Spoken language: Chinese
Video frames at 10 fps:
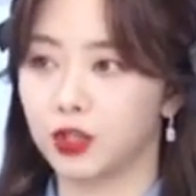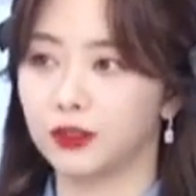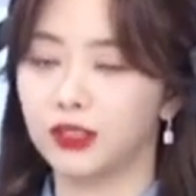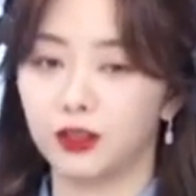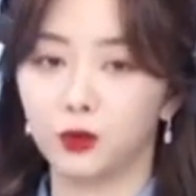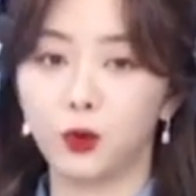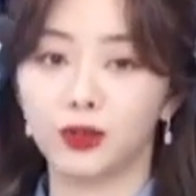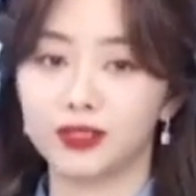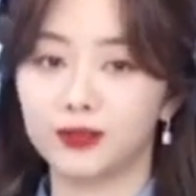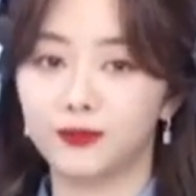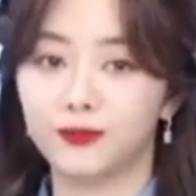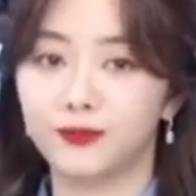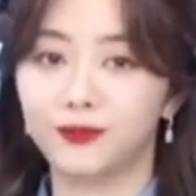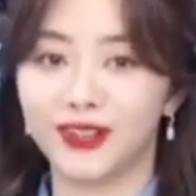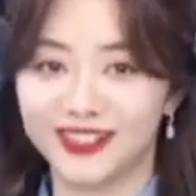只体验过我
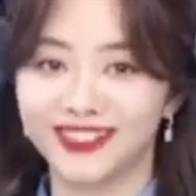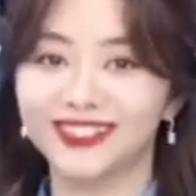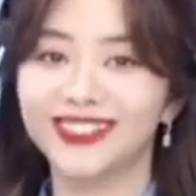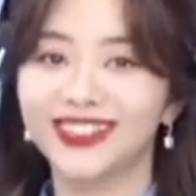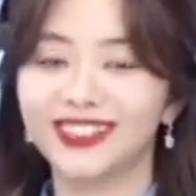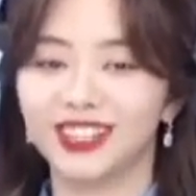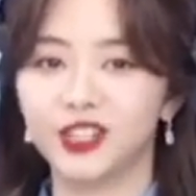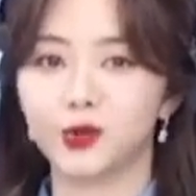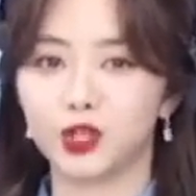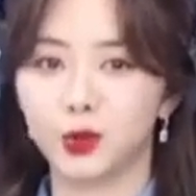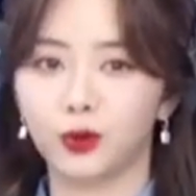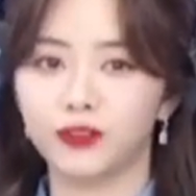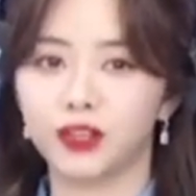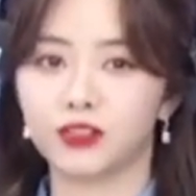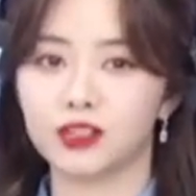本人的一种生
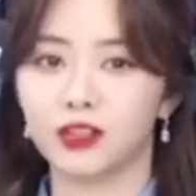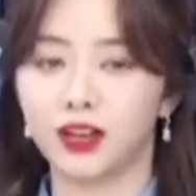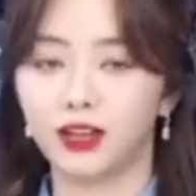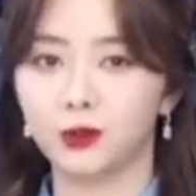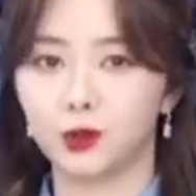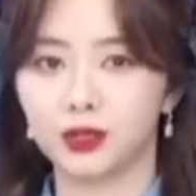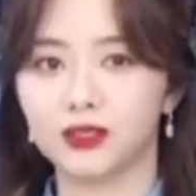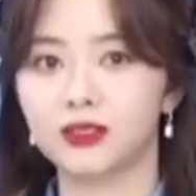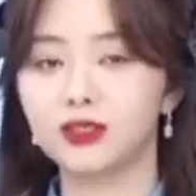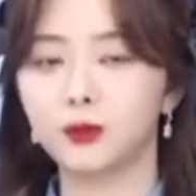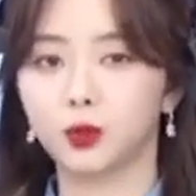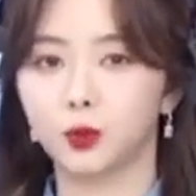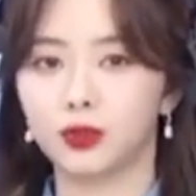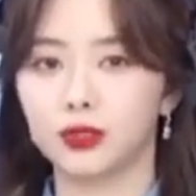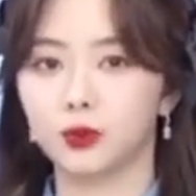活方式，还有角色这么
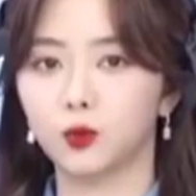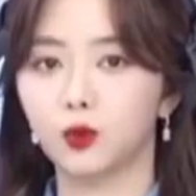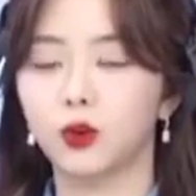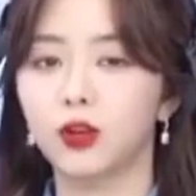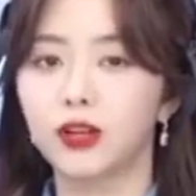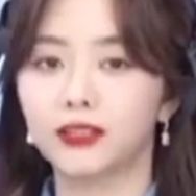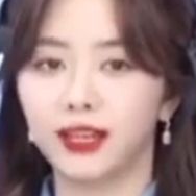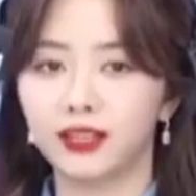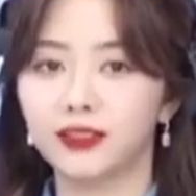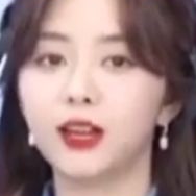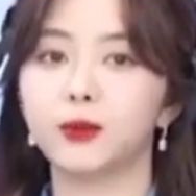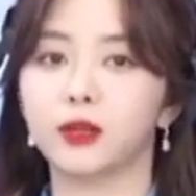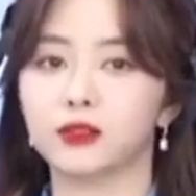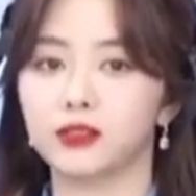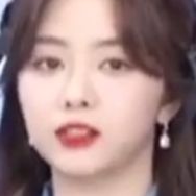多人物，它也代
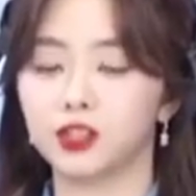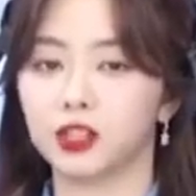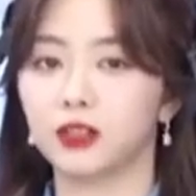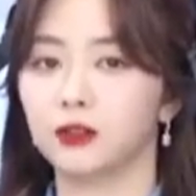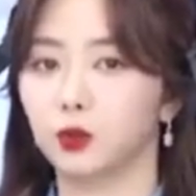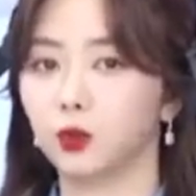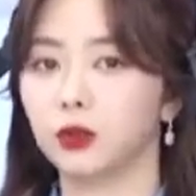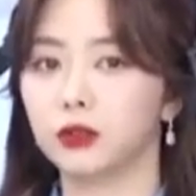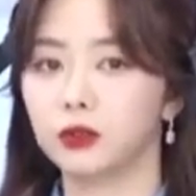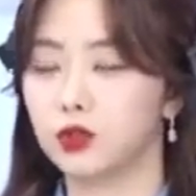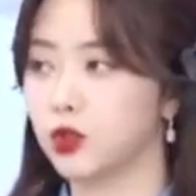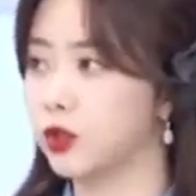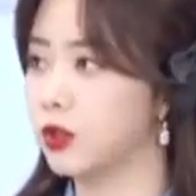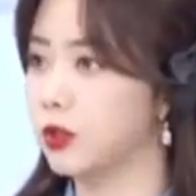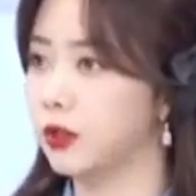表着其实很多
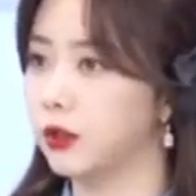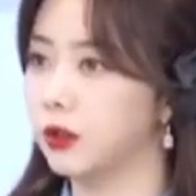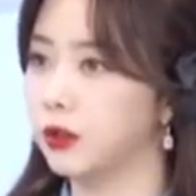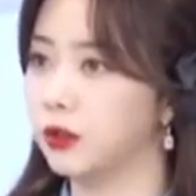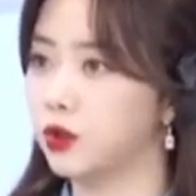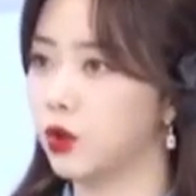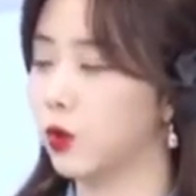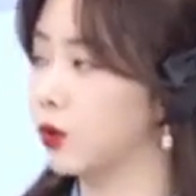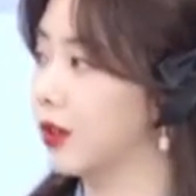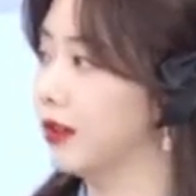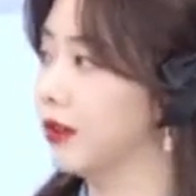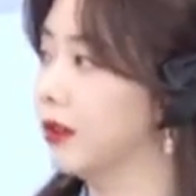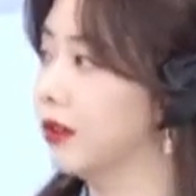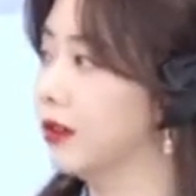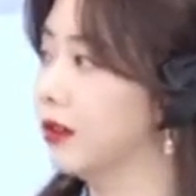嗯种
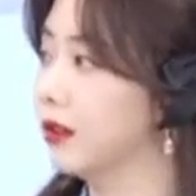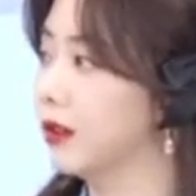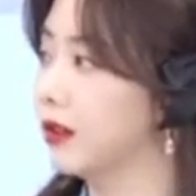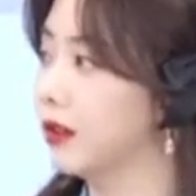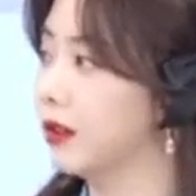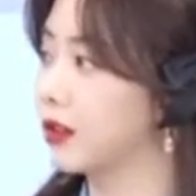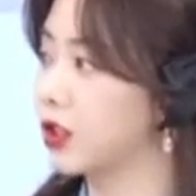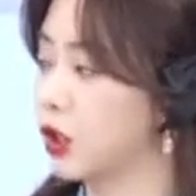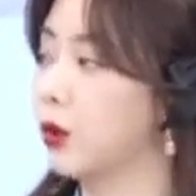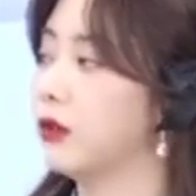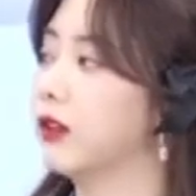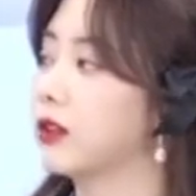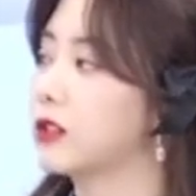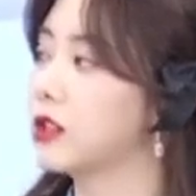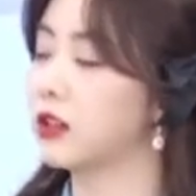人的生活
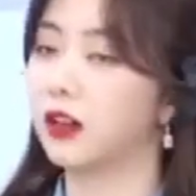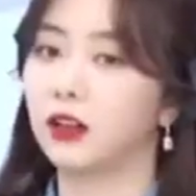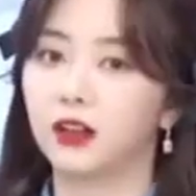方式。